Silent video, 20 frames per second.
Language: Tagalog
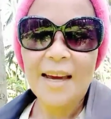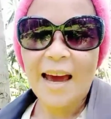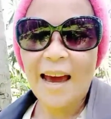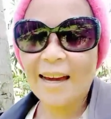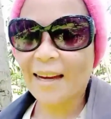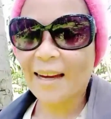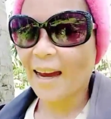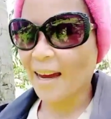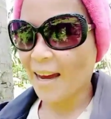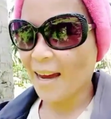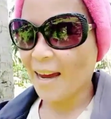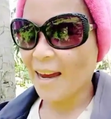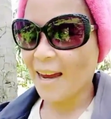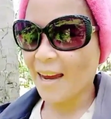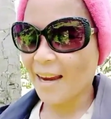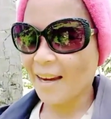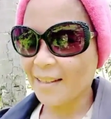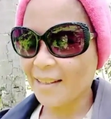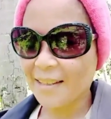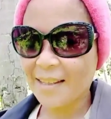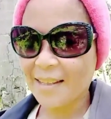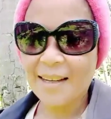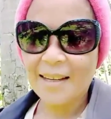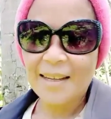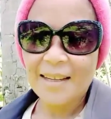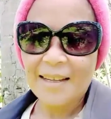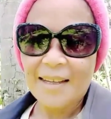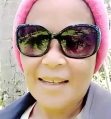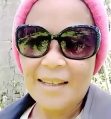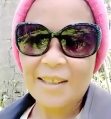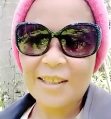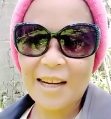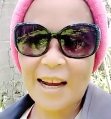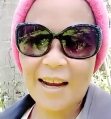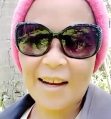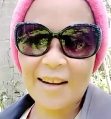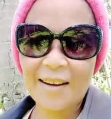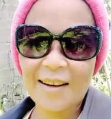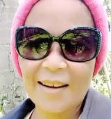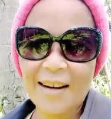Hi guys!
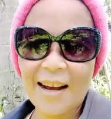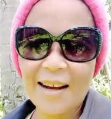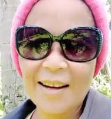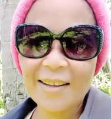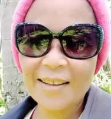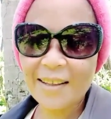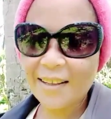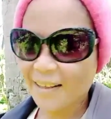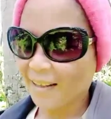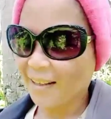Shout out!